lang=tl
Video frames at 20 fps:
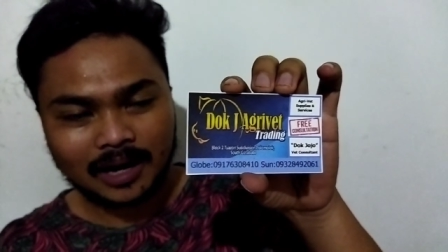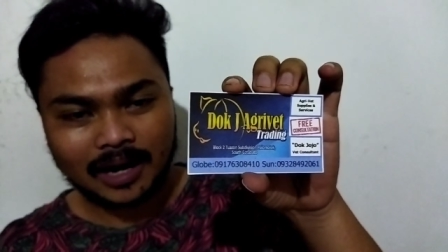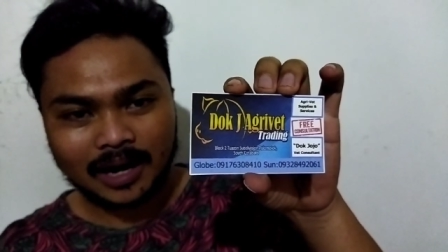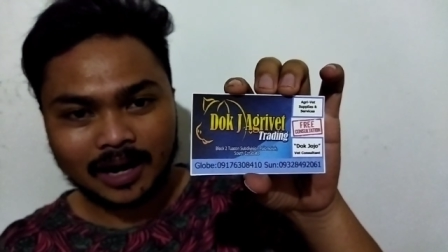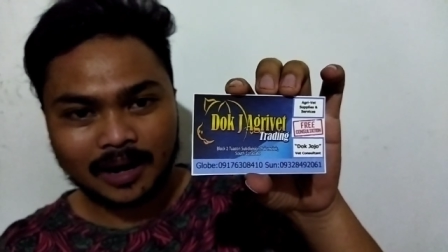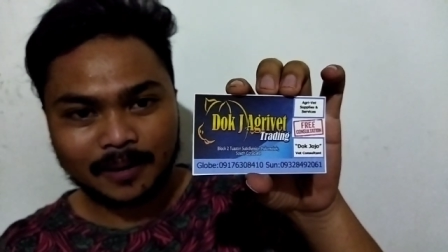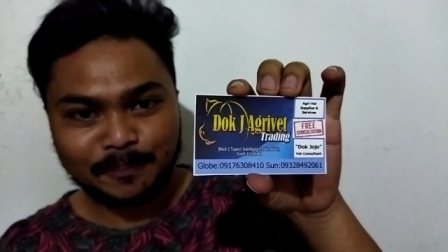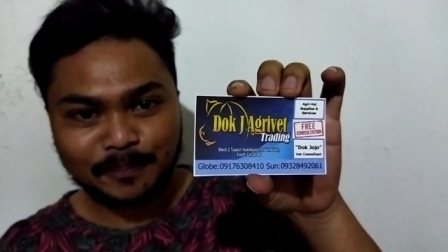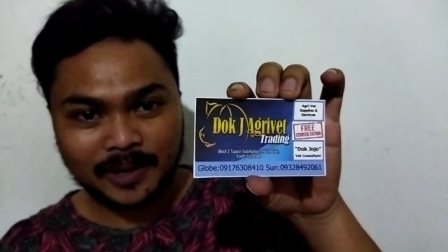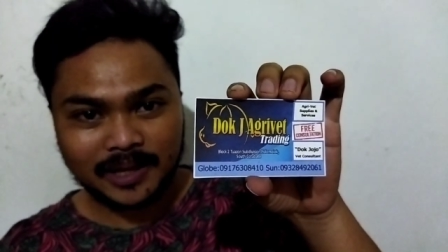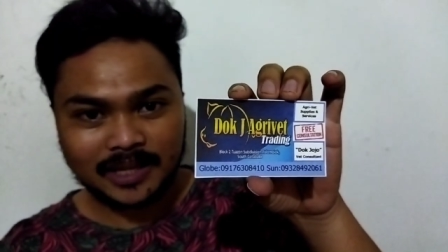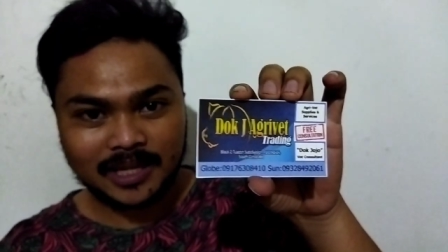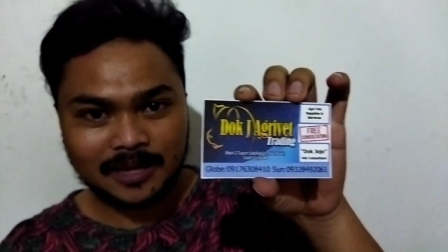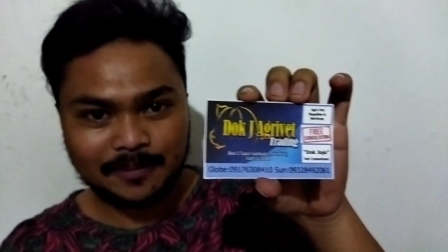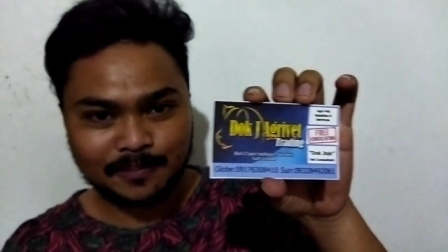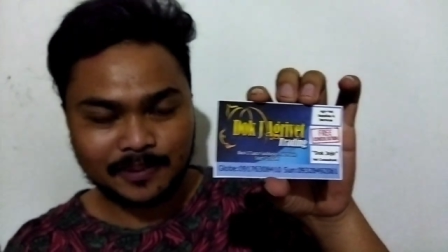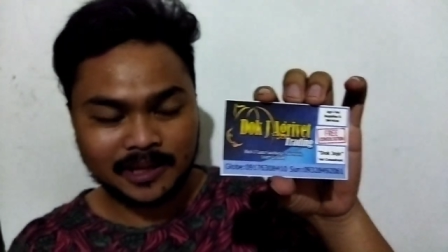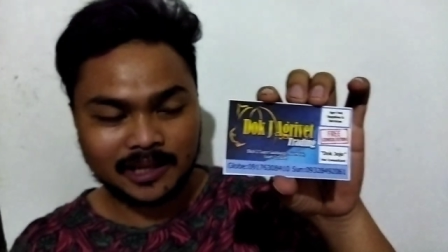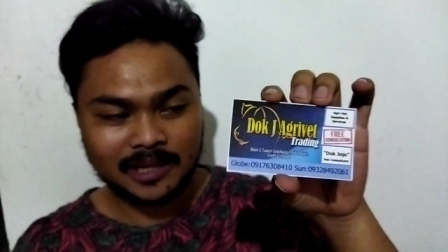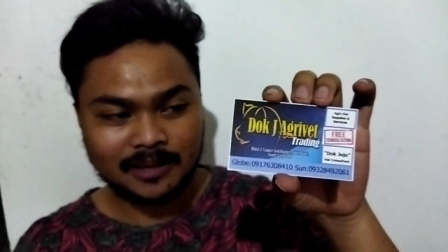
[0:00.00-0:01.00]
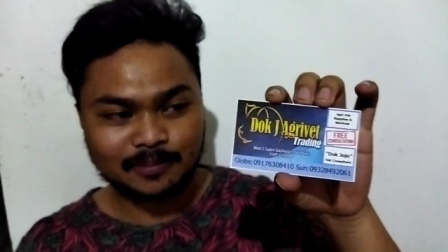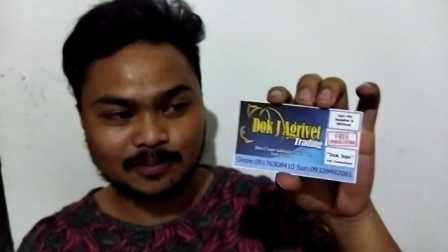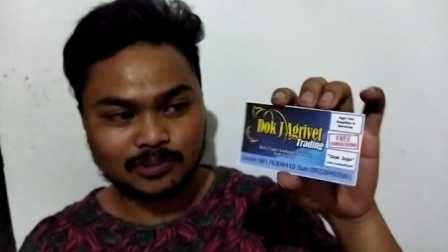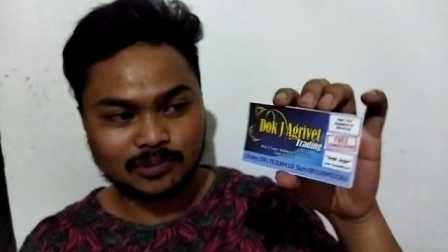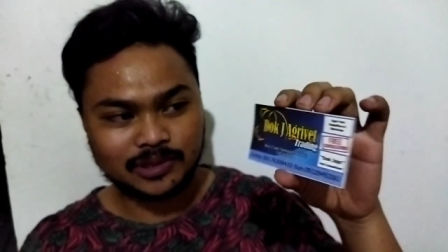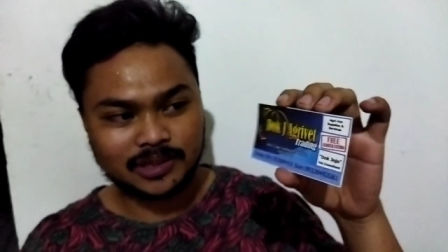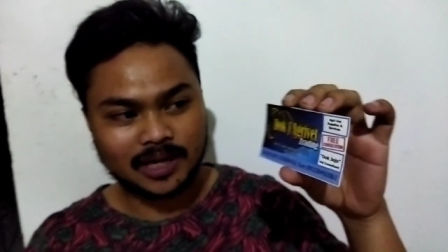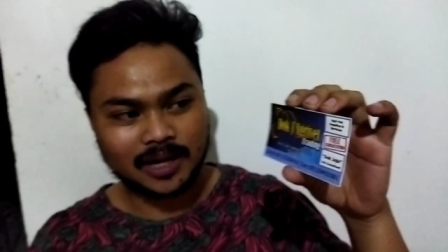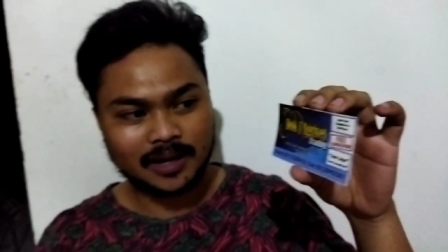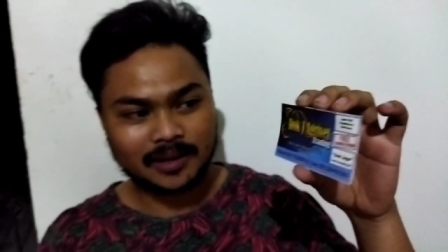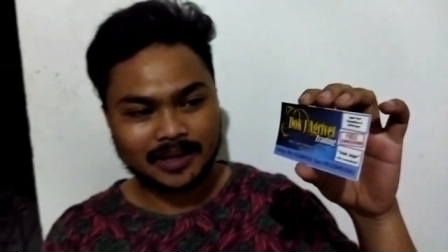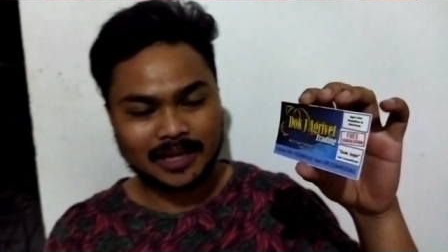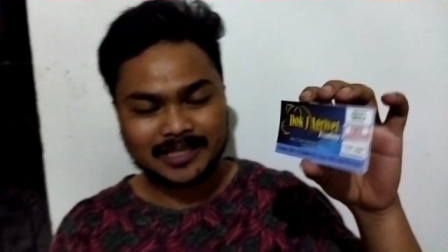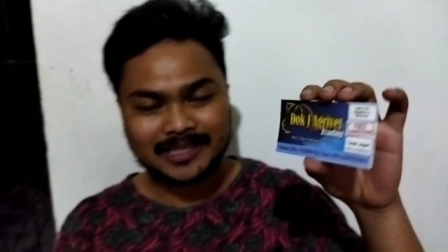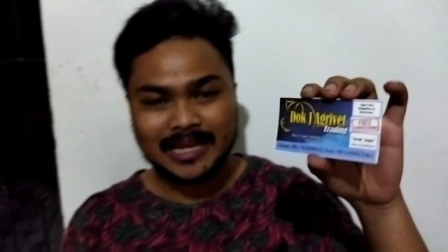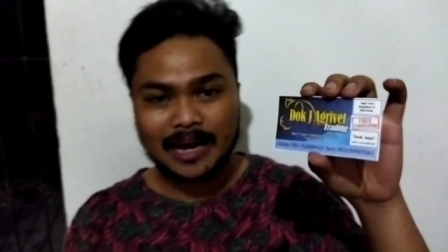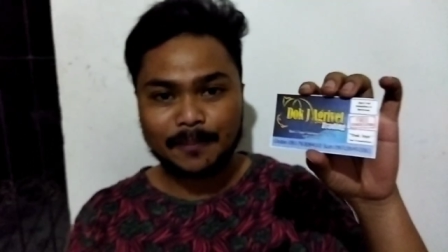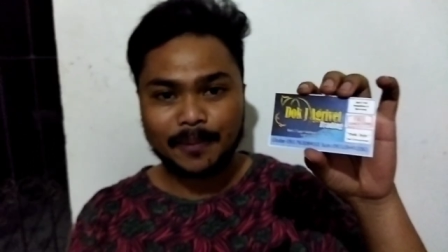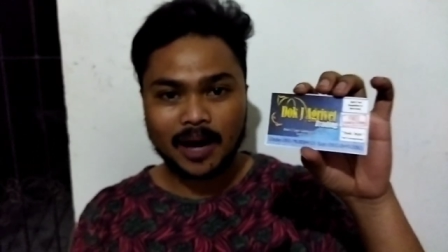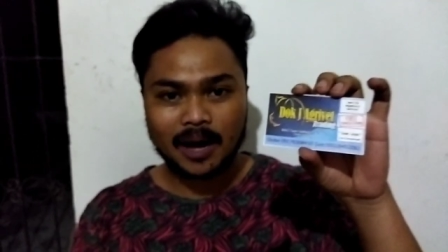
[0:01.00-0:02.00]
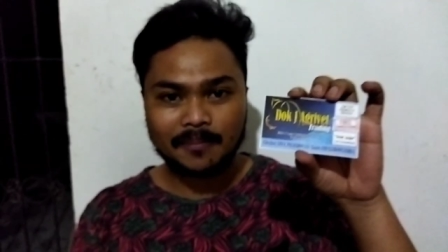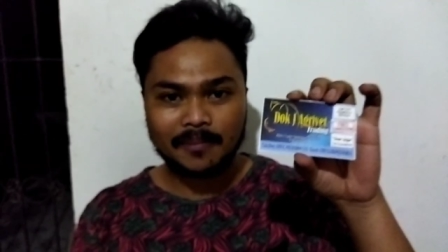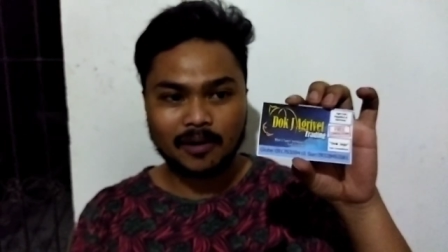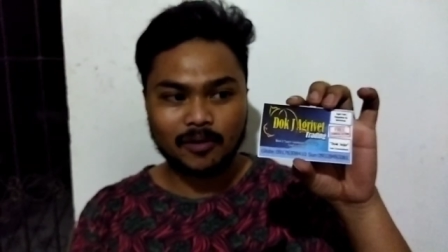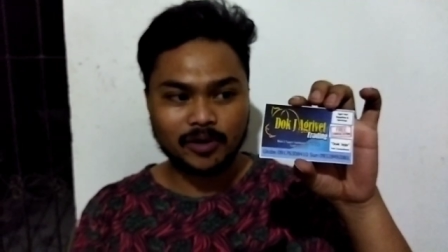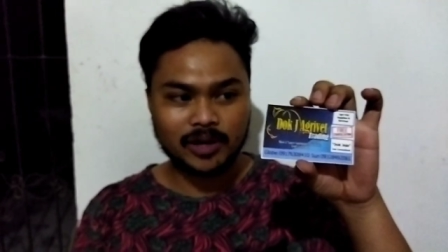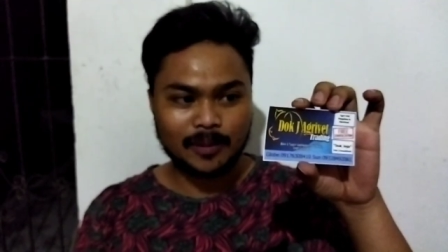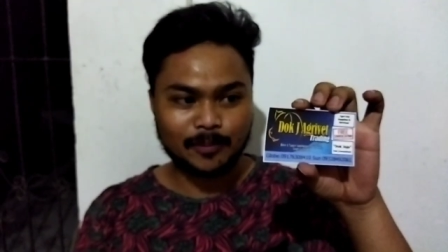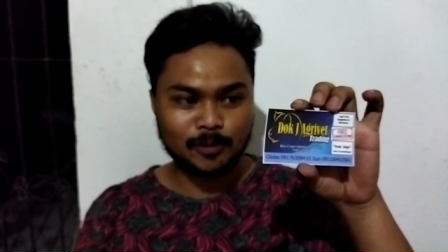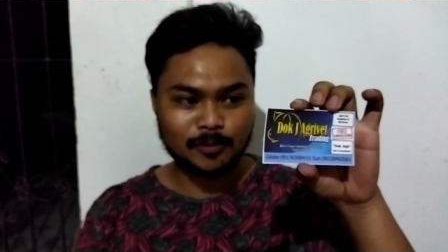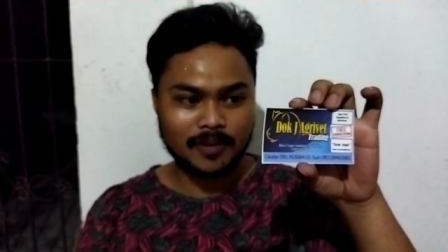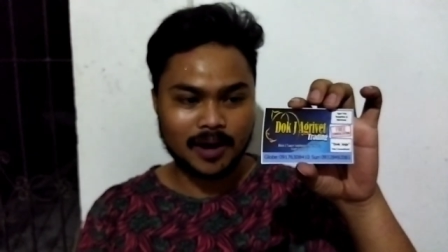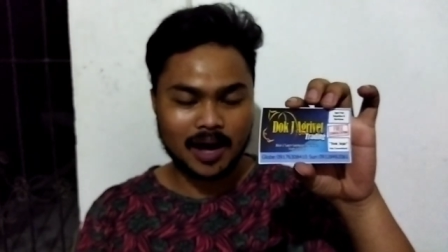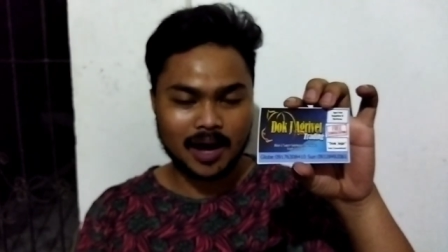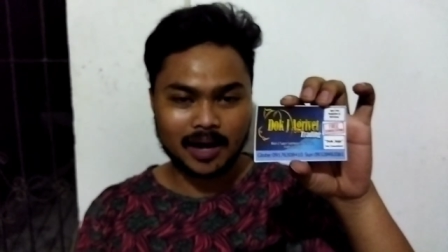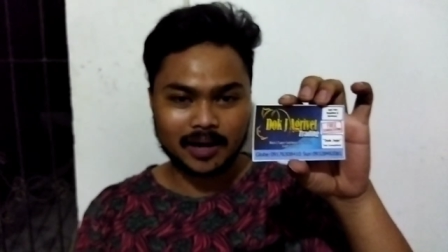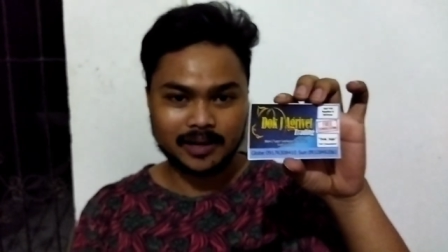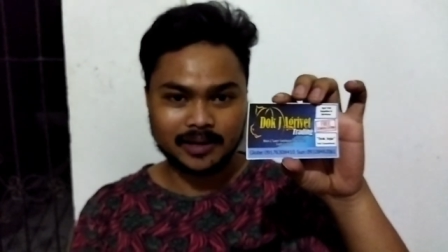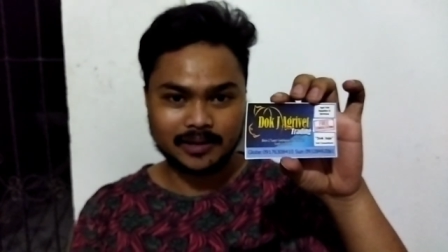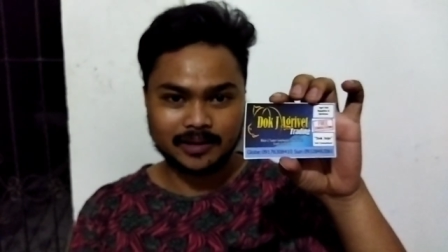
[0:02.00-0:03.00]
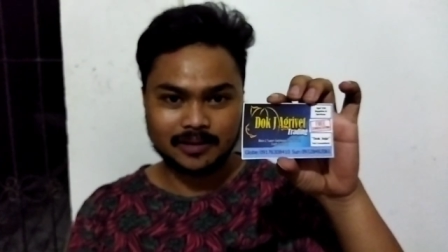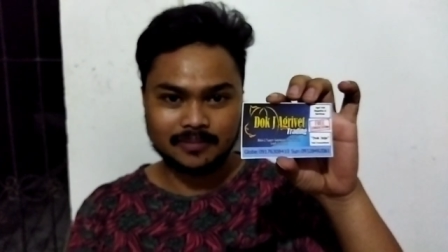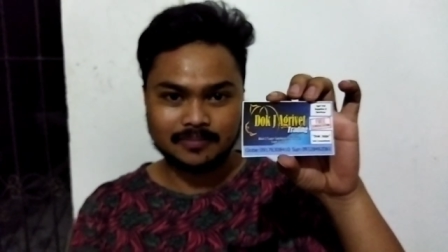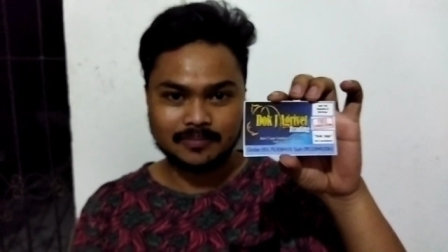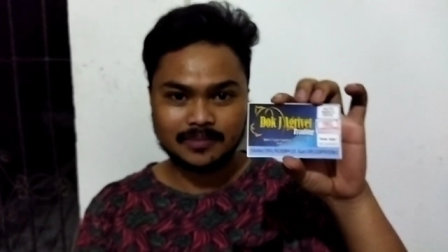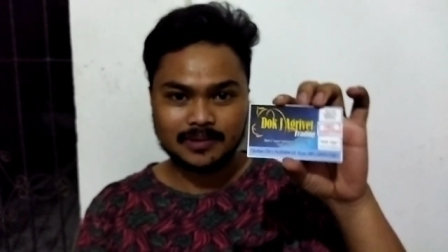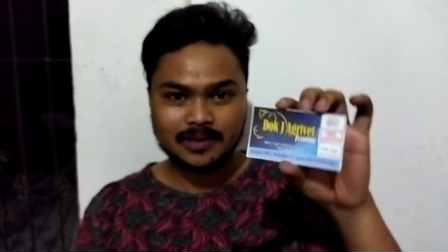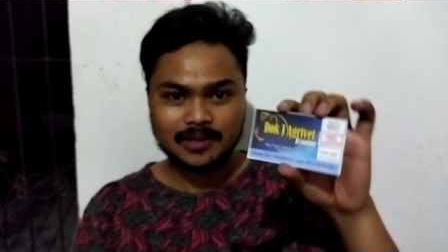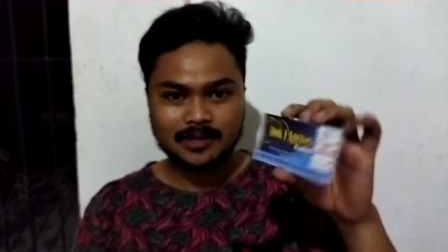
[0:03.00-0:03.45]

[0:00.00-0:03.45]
uh, ah, PDP din po siya. Tapos napakabango niya po mga kanigin.